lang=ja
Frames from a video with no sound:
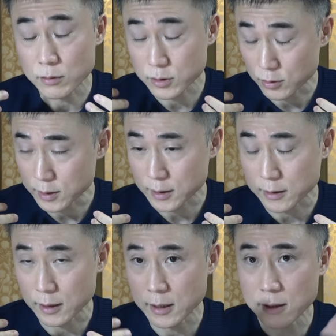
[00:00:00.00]
薬使っ
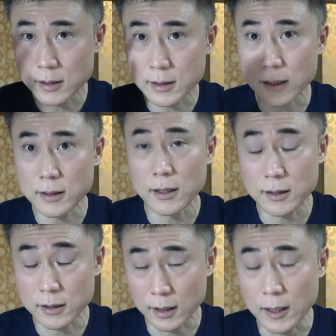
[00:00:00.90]
てねで結果が
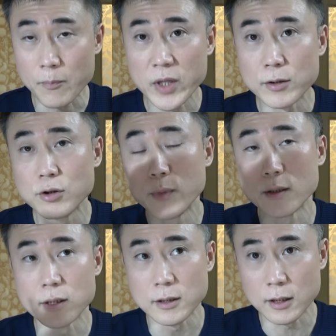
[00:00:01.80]
出て有名
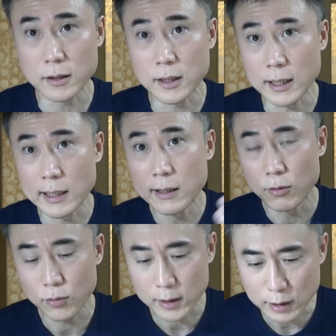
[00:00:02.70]
人になって
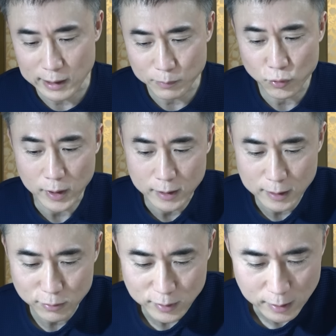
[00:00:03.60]
お金儲けで
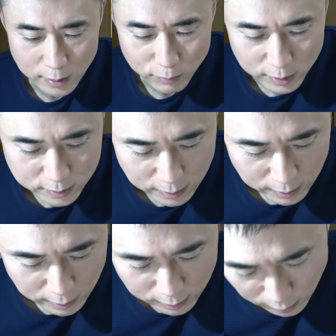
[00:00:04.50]
きるってなればですね
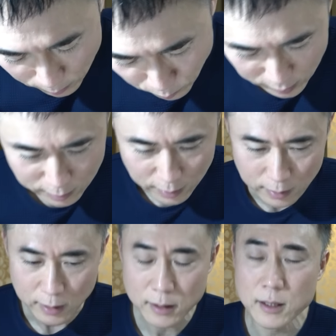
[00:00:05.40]
やっぱり
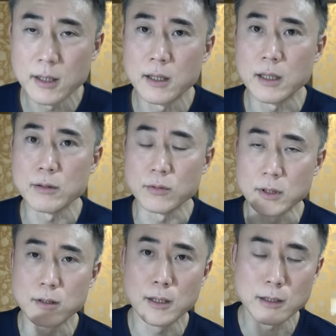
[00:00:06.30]
ねあの
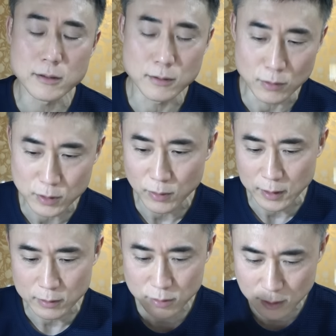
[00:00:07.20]
一定数の人は
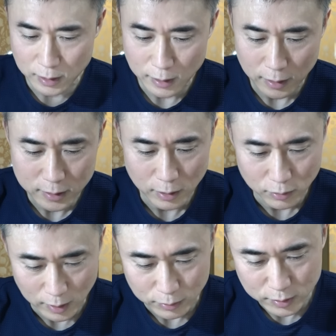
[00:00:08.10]
ね薬手出しちゃう
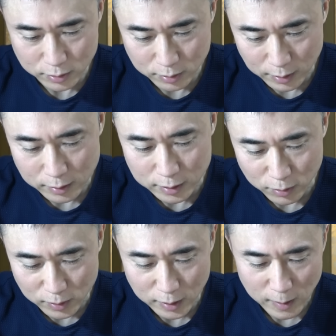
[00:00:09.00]
のが普通なんです
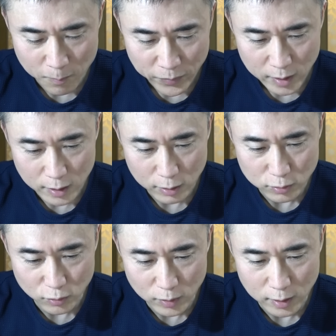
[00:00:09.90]
よね。っていう
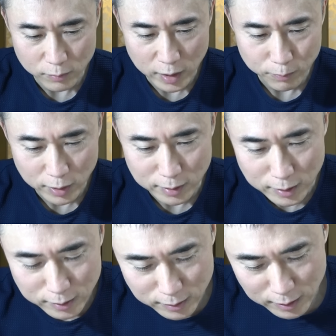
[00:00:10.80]
のは、まあ、やっぱり
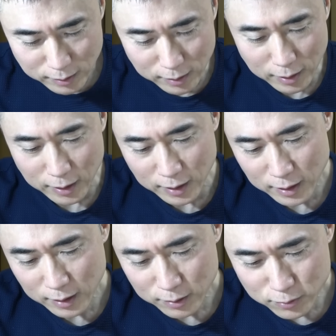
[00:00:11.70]
人間ってね
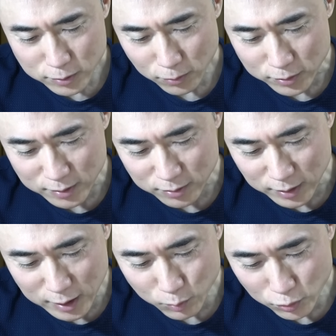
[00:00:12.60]
嘘をつく
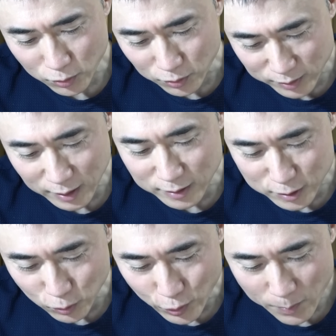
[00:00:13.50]
生き物なんで
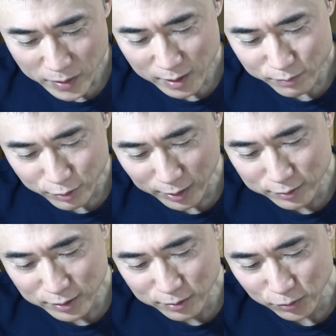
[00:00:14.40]
すよ。まあ、
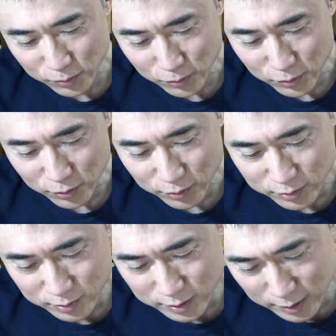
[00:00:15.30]
悪いことを
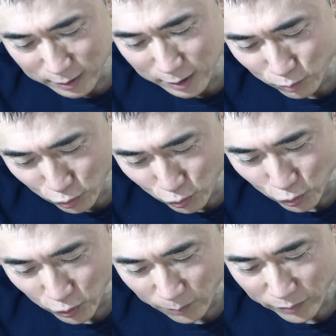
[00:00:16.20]
してて
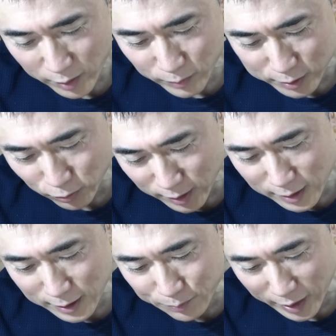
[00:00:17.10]
も、まあ、それ
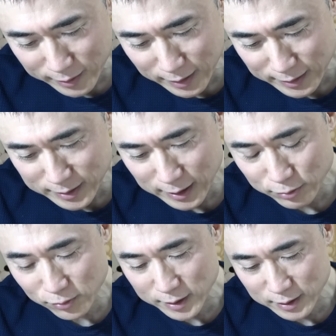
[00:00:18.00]
が蔓延しちゃ
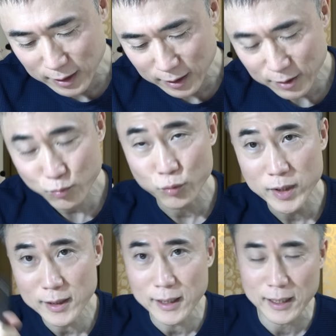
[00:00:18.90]
うとですねもう
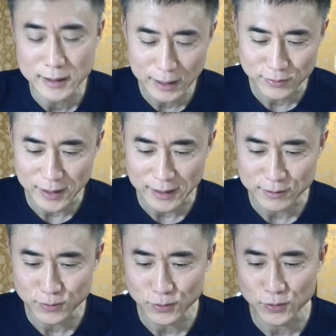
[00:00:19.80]
みんながやってるってな
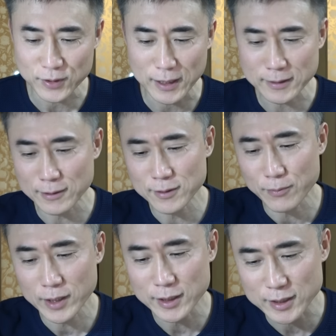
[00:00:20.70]
ると感覚が
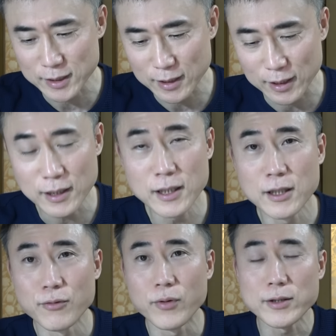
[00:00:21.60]
麻痺して
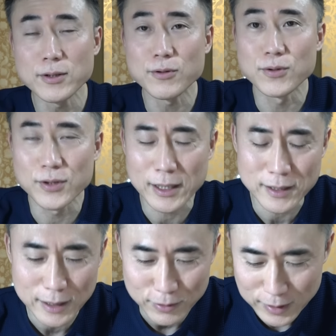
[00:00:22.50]
悪いことだっ
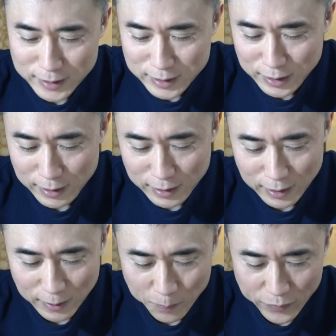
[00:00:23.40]
ていう認識が
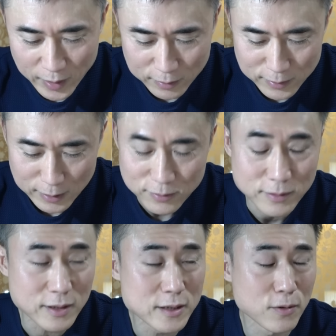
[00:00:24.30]
ねなくなる
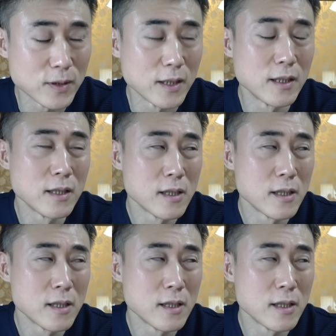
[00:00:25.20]
んですよね。